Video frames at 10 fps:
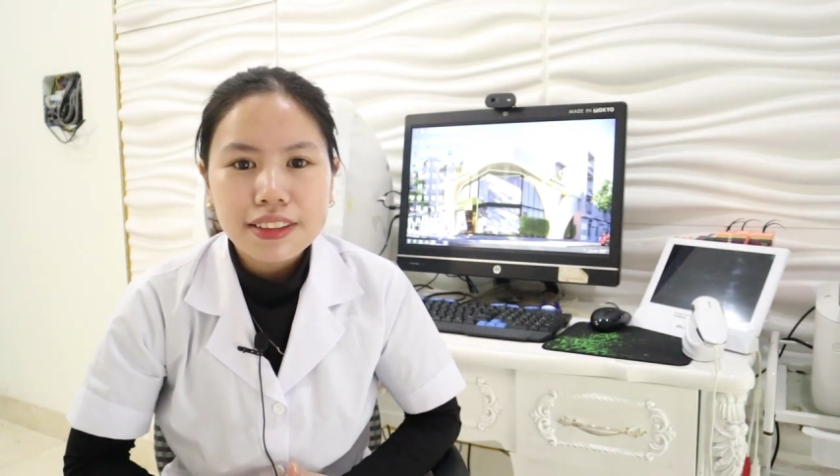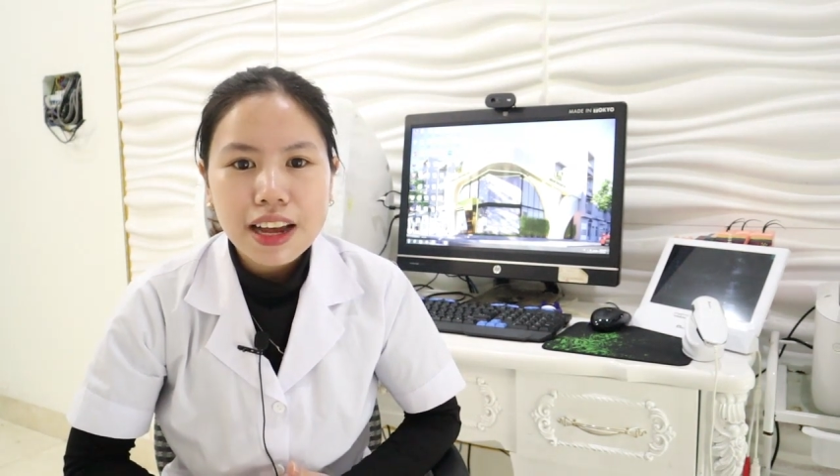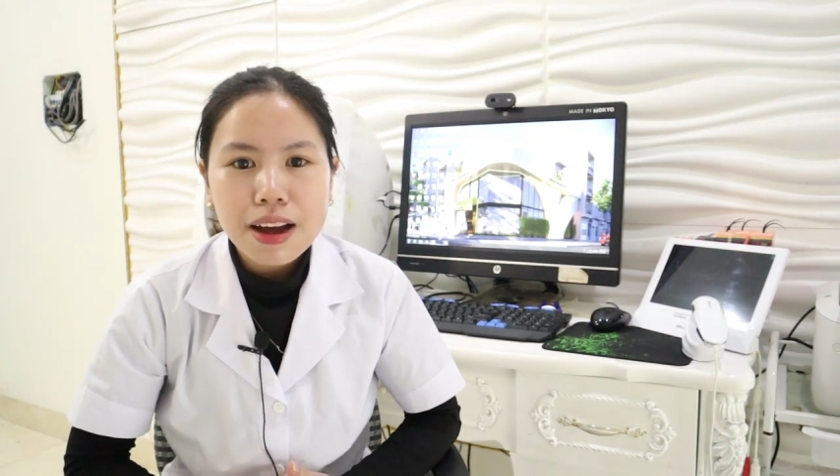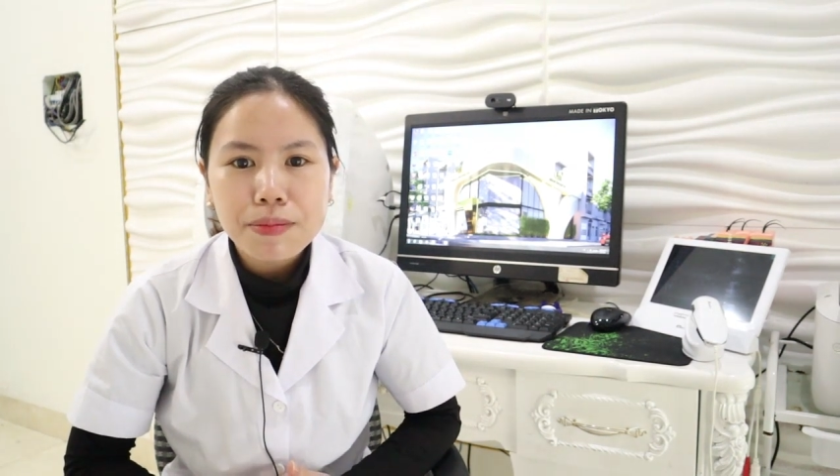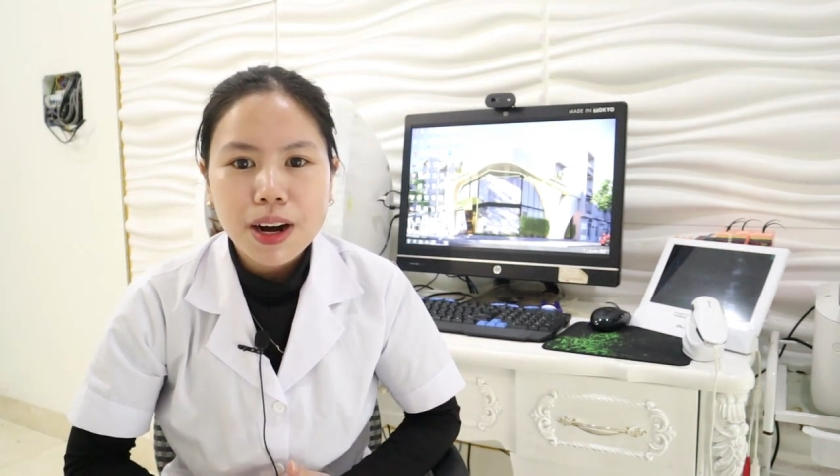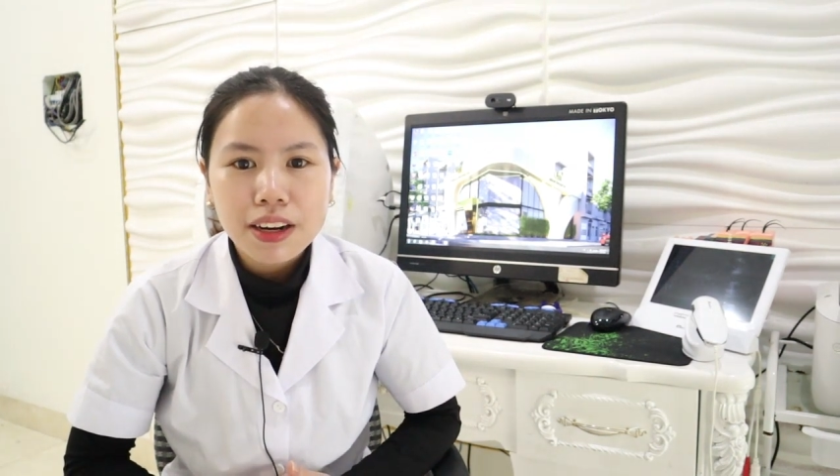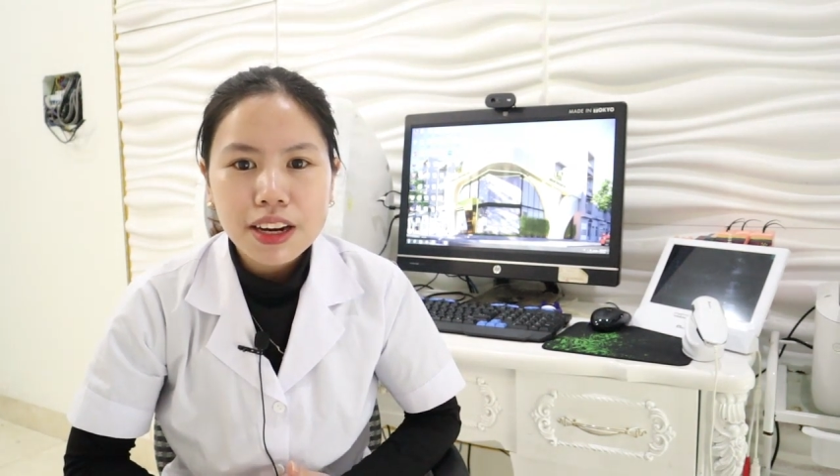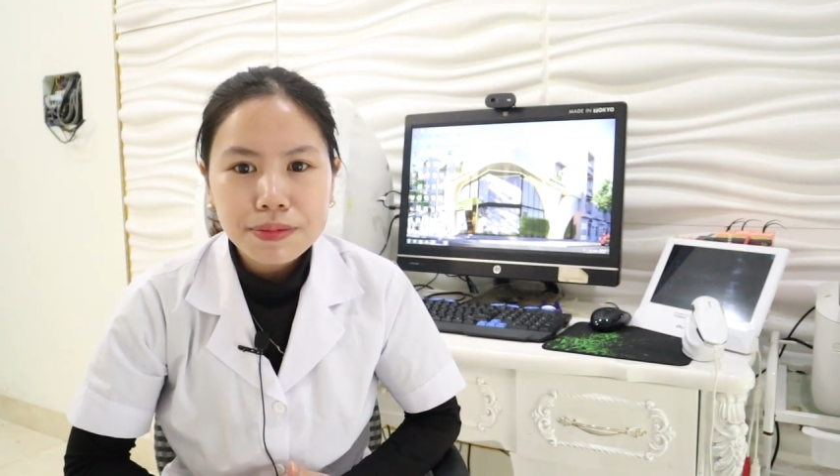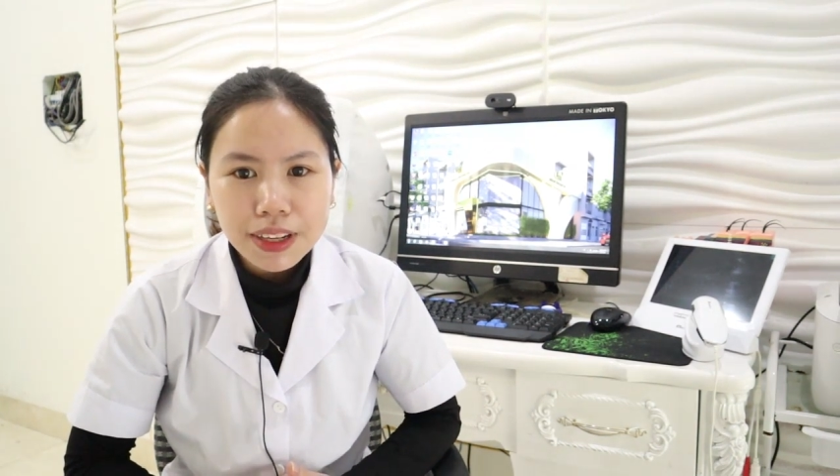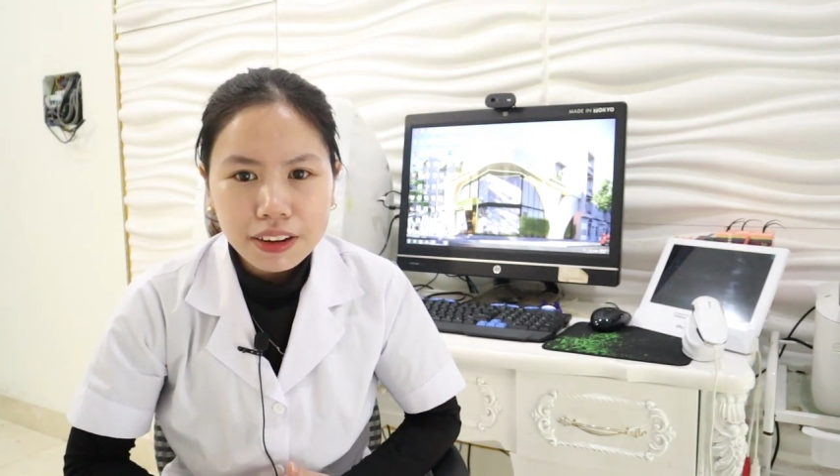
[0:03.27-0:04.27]
da mờ
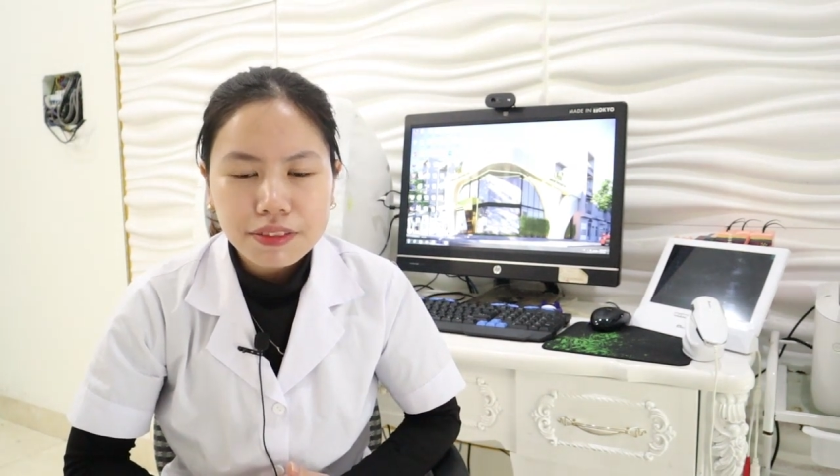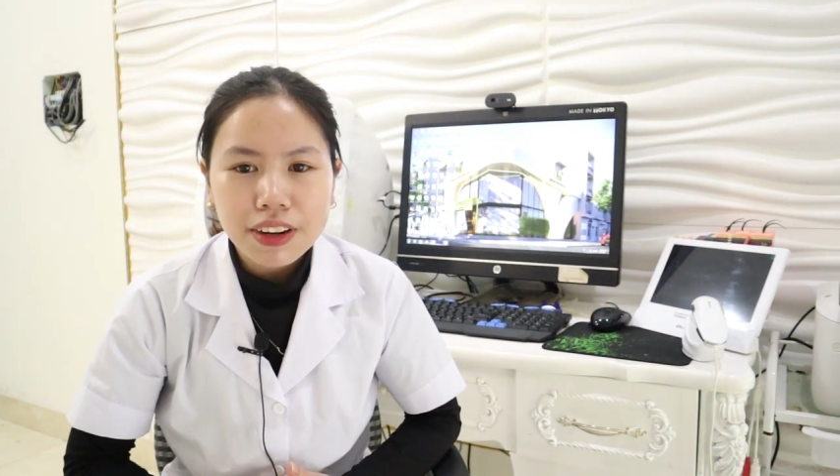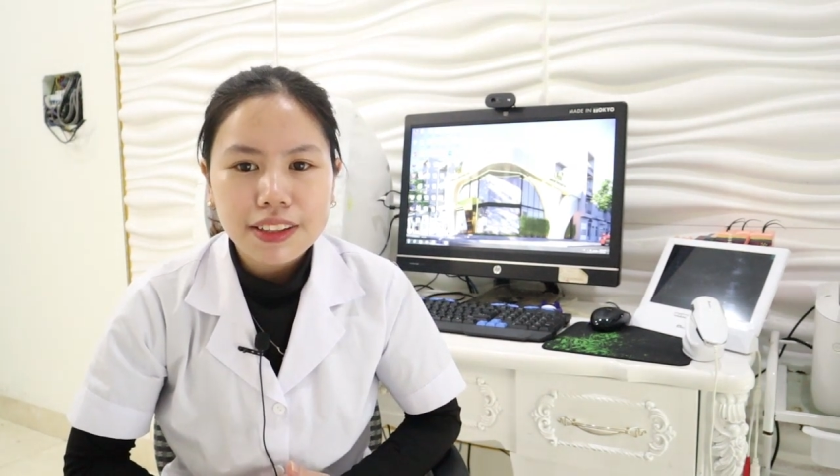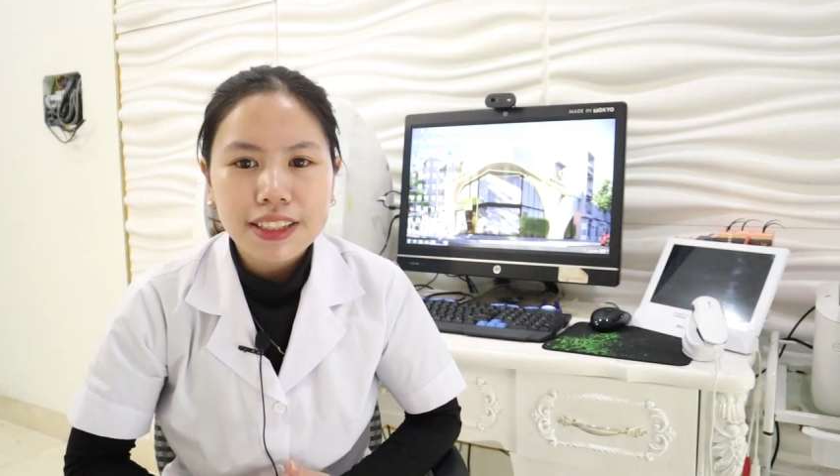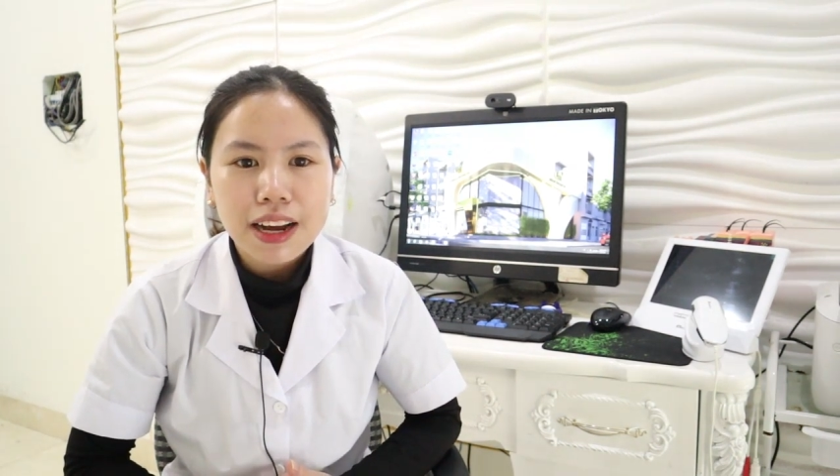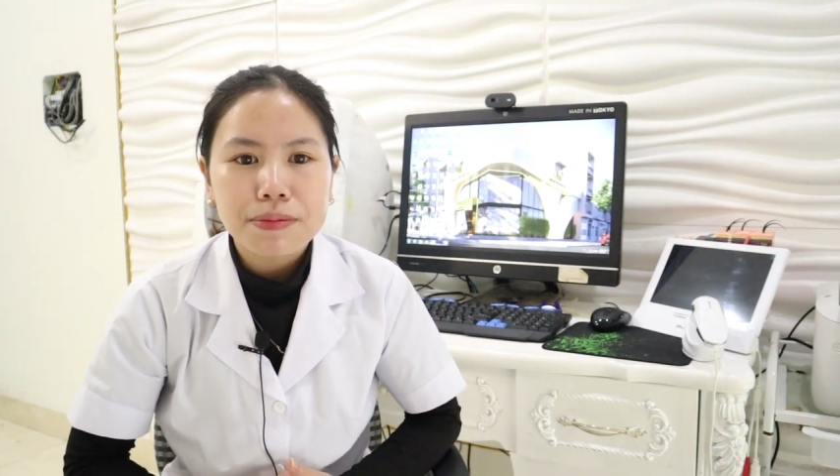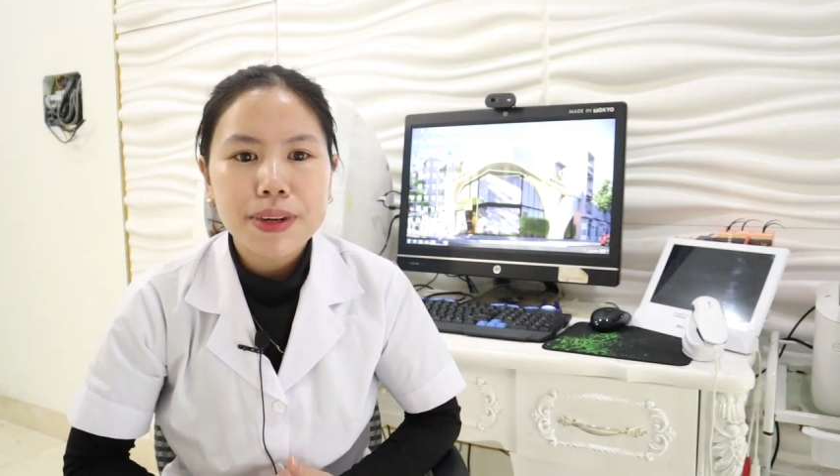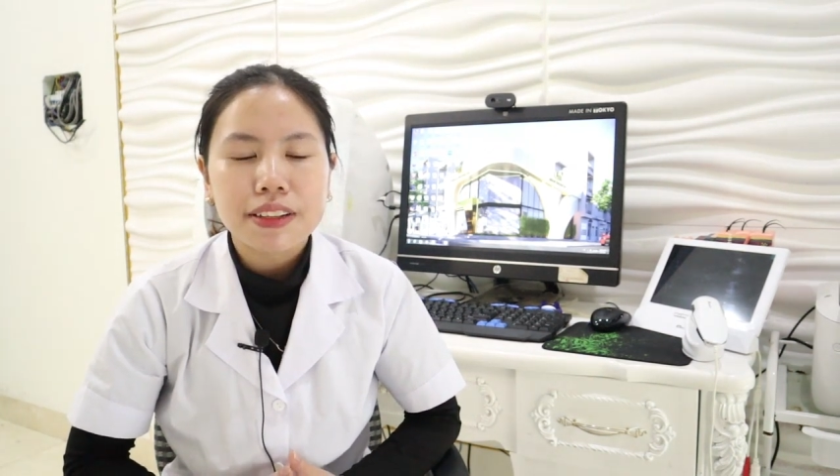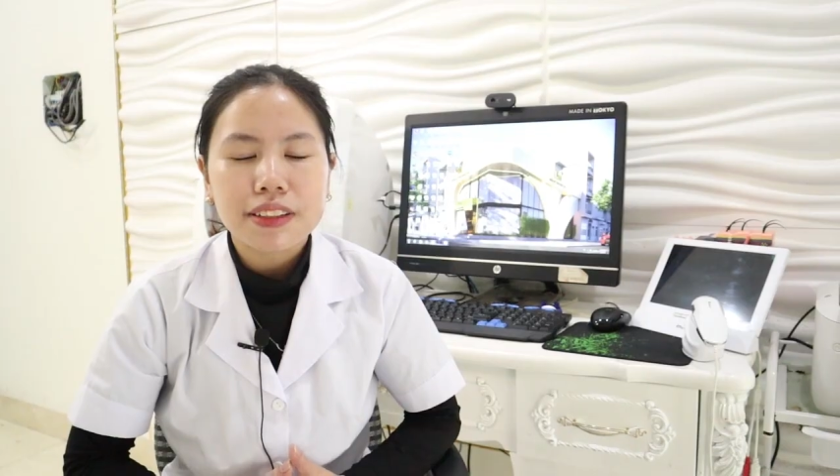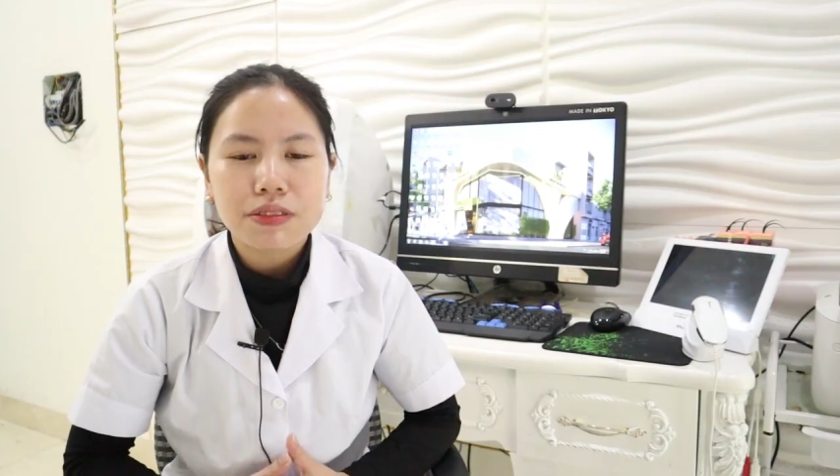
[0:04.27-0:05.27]
nếp nhăn và dáng
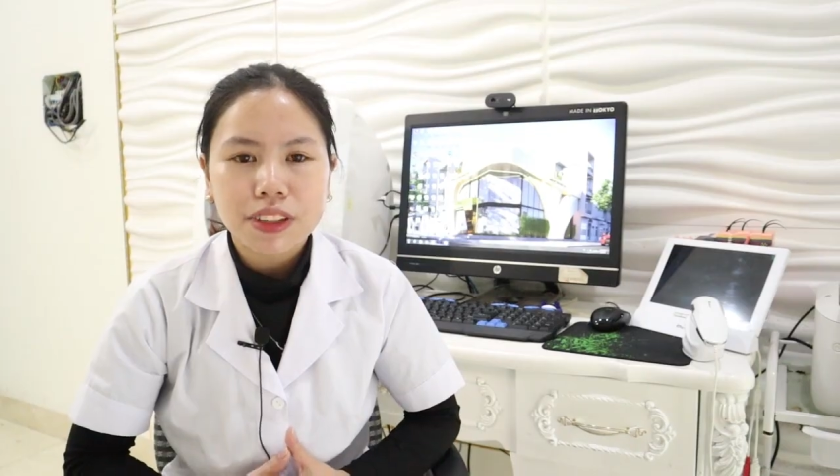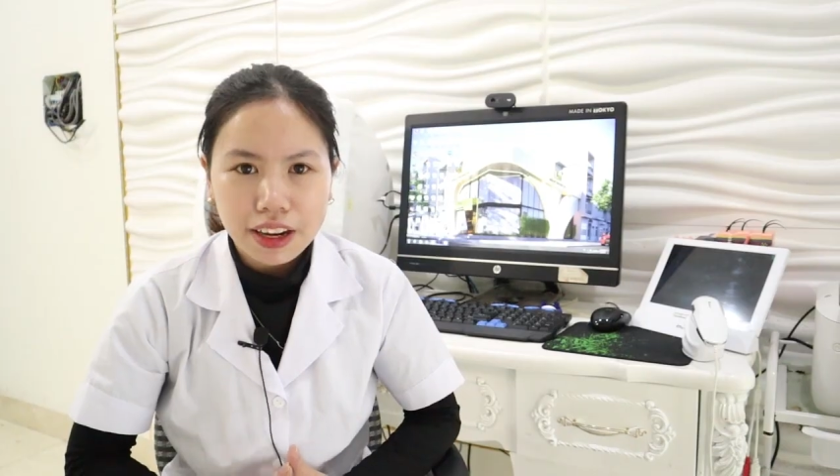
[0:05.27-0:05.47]
mịn trông